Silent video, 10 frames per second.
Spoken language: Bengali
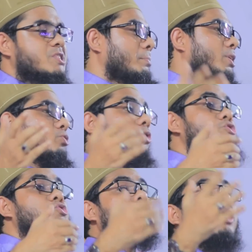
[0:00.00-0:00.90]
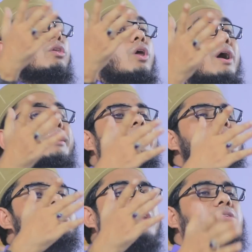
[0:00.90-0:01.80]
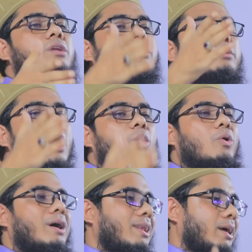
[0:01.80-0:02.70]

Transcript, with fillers: সামিত রসুল আল্লাহ সাল্লাহ